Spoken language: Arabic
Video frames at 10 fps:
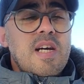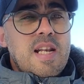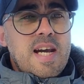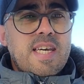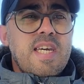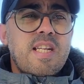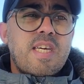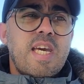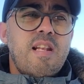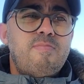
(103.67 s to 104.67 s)
لكن
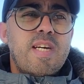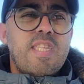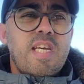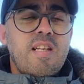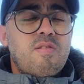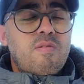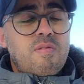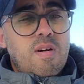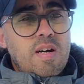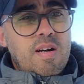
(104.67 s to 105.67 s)
كاين البديل
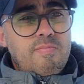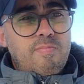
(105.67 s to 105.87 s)
آه